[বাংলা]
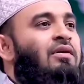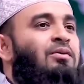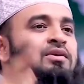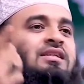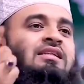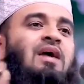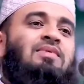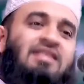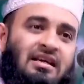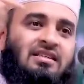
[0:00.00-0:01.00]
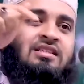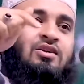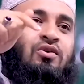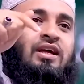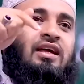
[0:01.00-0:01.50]
আবার বলছি যে আমি
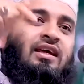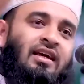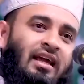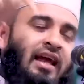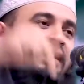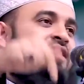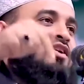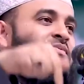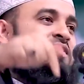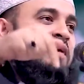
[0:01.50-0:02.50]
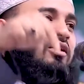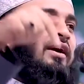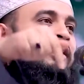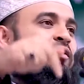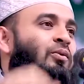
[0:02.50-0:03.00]
সাজেস্ট করি এটাই সবচেয়ে
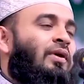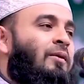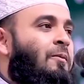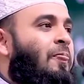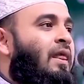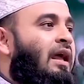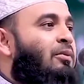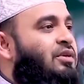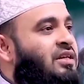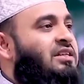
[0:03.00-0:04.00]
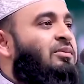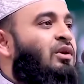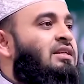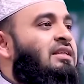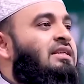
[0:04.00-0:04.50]
ভালো এটা করবেন এবং শেষে
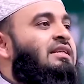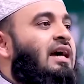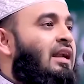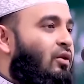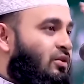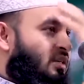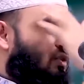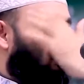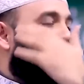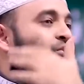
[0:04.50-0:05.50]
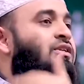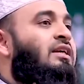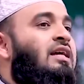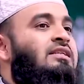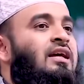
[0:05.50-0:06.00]
বলেছি চেহারা হচ্ছে
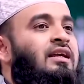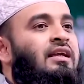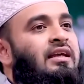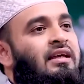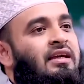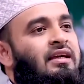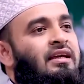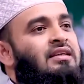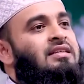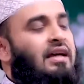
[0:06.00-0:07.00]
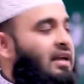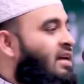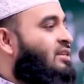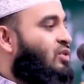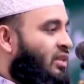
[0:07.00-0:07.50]
সৌন্দর্যের রাজধানী
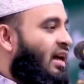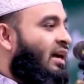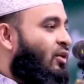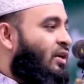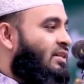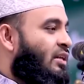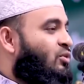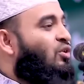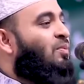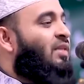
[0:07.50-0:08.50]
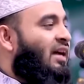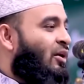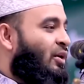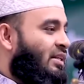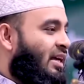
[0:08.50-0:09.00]
চেহারাই যদি দেখা হয়ে যায় তো সব
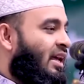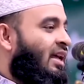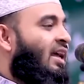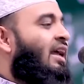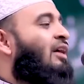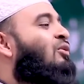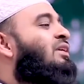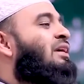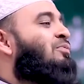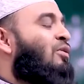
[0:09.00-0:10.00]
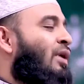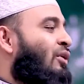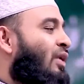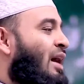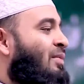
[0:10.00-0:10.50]
দেখা হয়ে যায় এগুলো কি
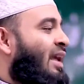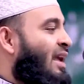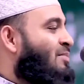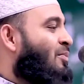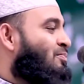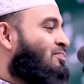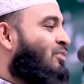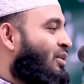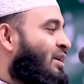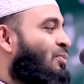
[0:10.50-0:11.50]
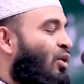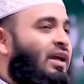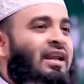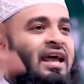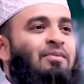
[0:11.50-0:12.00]
প্রমাণ করে আমি এই মতের
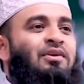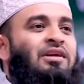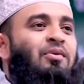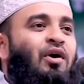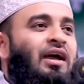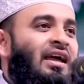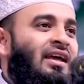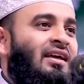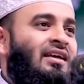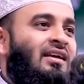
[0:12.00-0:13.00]
পক্ষে না এই মতের পক্ষে